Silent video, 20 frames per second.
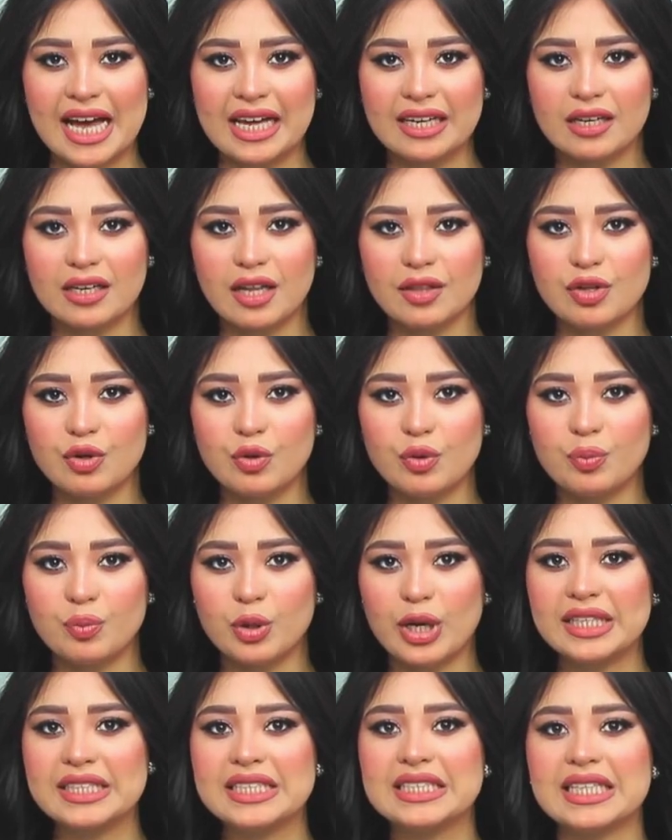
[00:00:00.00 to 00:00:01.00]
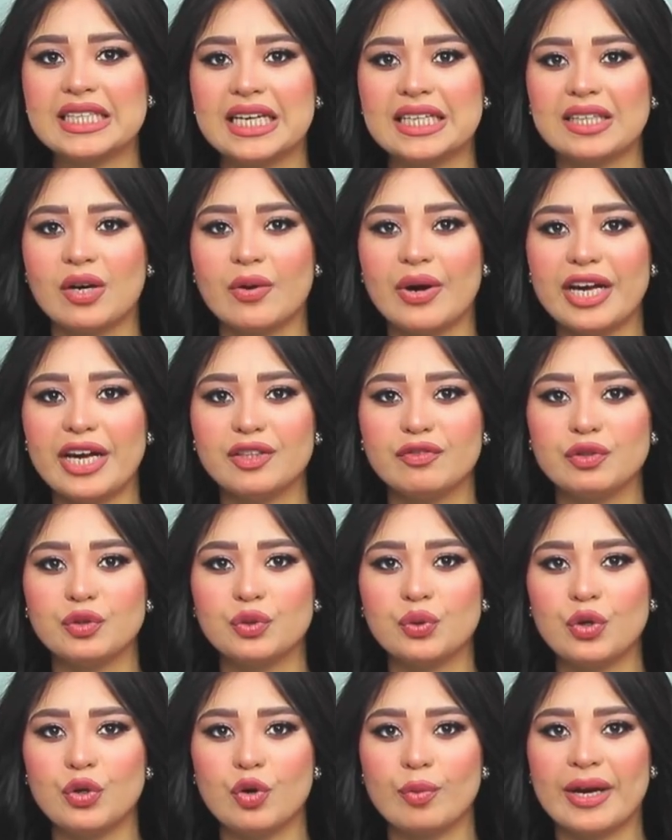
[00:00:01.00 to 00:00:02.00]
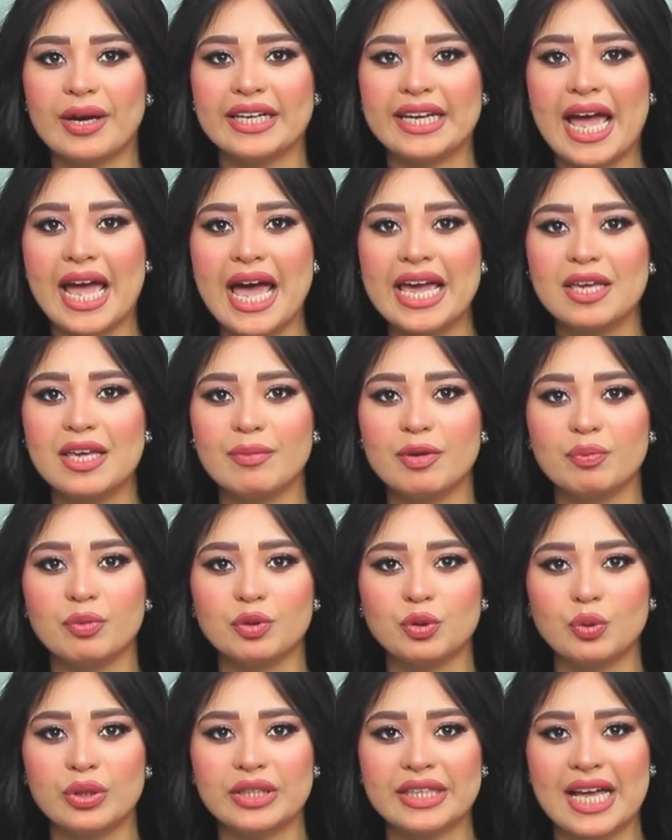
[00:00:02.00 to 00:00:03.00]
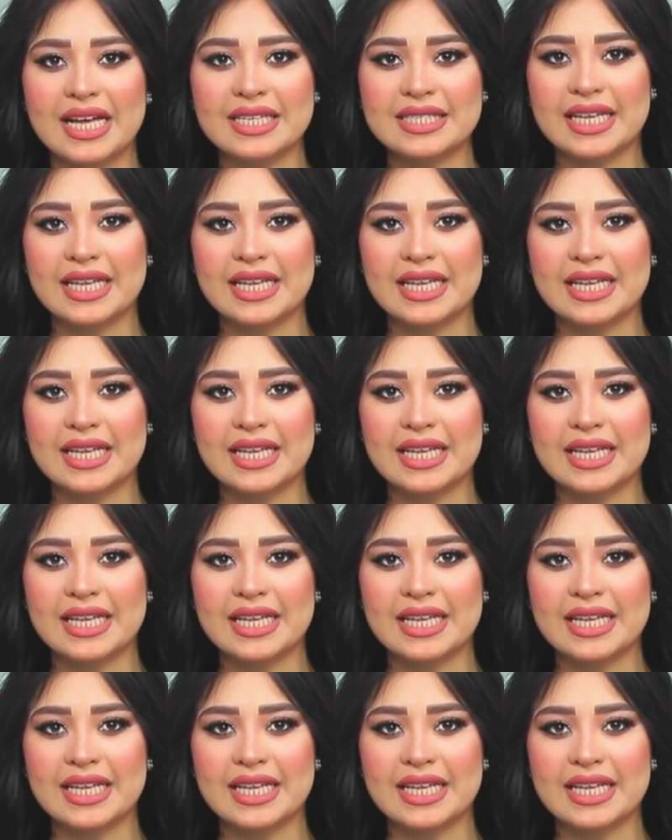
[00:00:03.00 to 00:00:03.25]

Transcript: على نظيره البولندي 3-1 في الدور ربع النهائي من بطولة كأس